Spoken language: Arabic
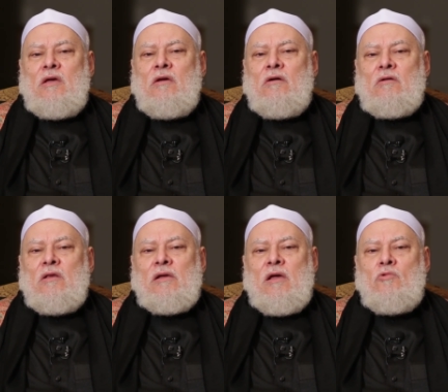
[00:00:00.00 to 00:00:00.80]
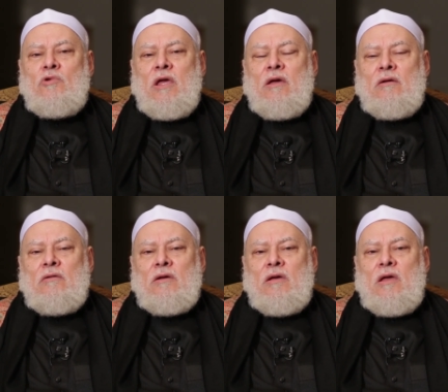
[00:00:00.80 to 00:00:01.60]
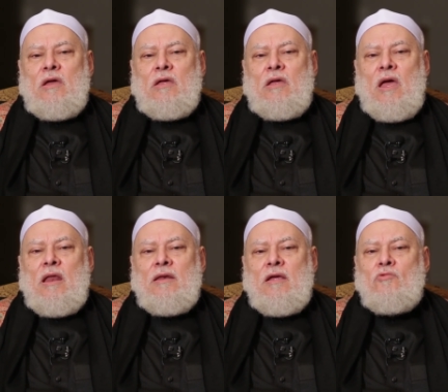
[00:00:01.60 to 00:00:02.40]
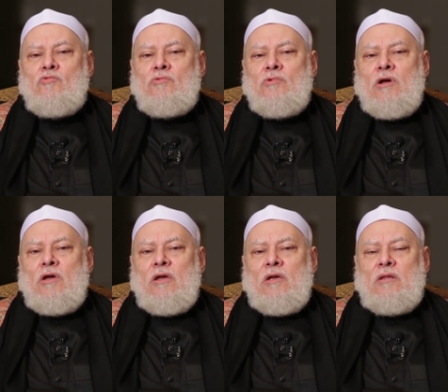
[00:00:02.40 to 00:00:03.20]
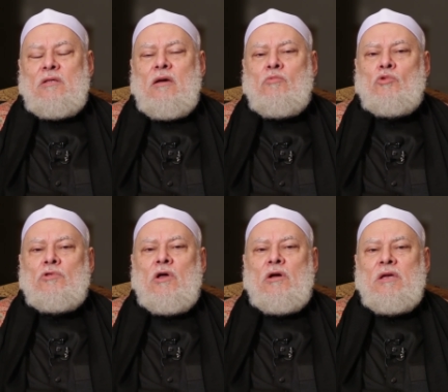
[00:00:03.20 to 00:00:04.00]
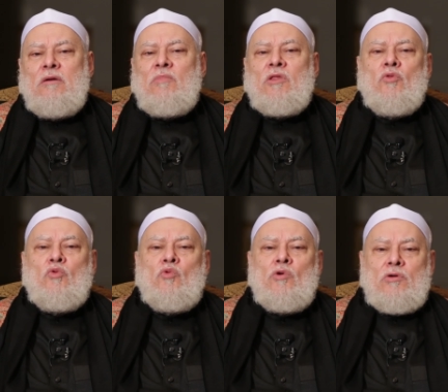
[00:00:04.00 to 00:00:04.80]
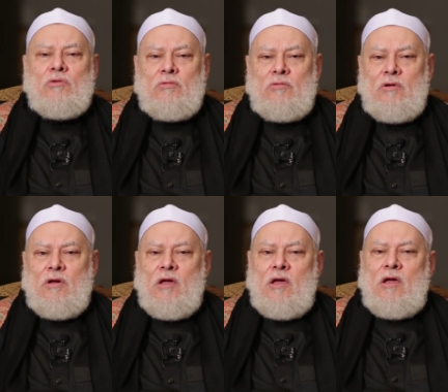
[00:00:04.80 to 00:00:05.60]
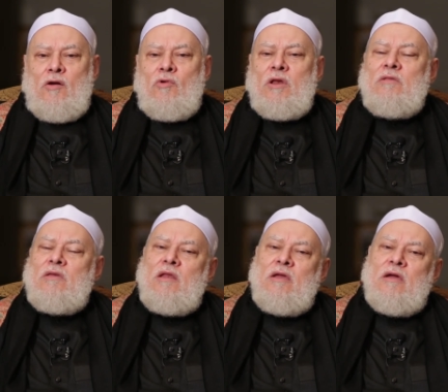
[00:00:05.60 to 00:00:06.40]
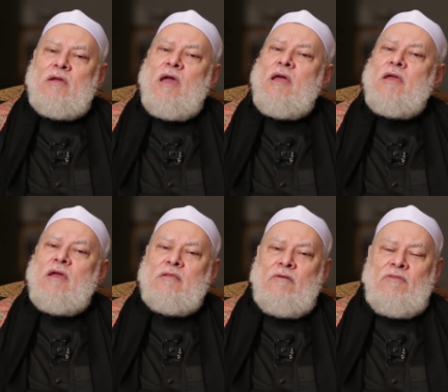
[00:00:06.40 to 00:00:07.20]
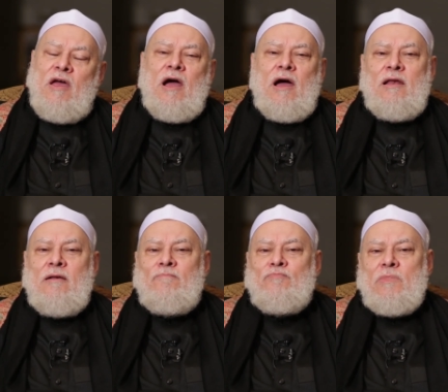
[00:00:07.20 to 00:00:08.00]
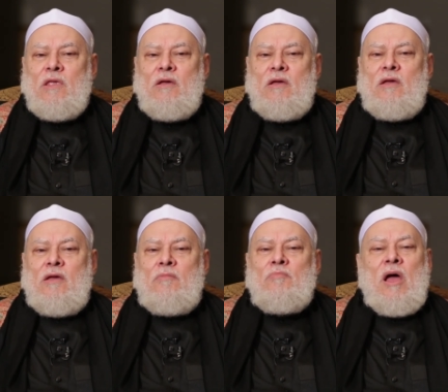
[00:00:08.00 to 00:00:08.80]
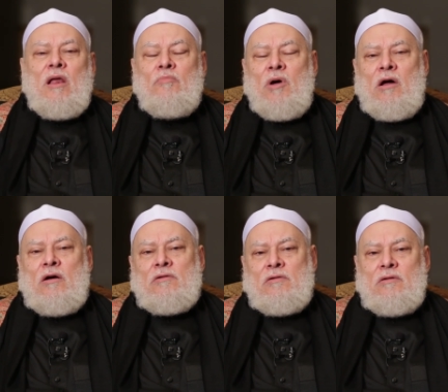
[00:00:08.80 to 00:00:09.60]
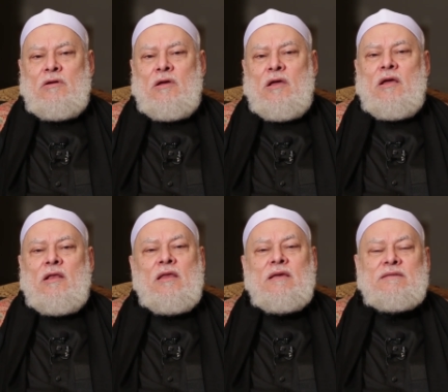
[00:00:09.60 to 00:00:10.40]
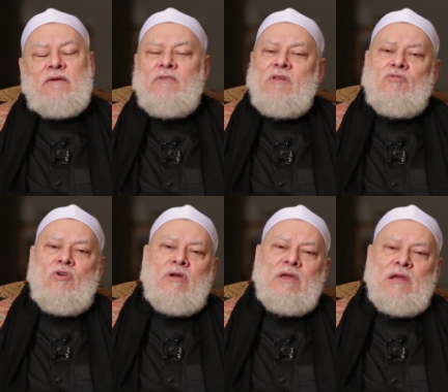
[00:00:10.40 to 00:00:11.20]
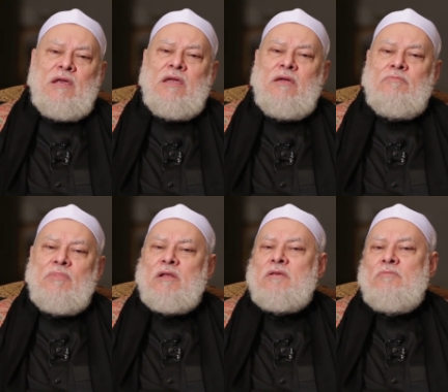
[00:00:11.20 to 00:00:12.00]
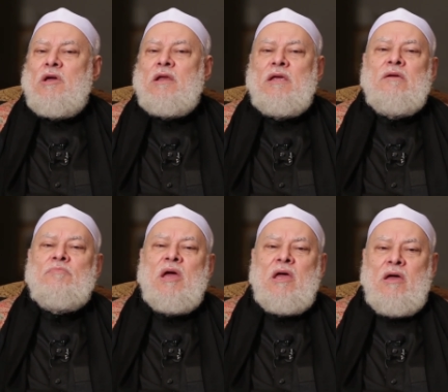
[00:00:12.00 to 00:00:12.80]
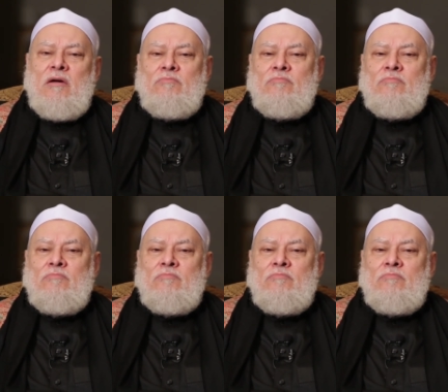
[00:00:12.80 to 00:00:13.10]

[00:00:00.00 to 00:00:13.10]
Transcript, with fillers: يرى الكون كأنه كتاب الله المنظور ولذلك كان يتفاعل مع البحر ليس في ظاهره باعتباره ماء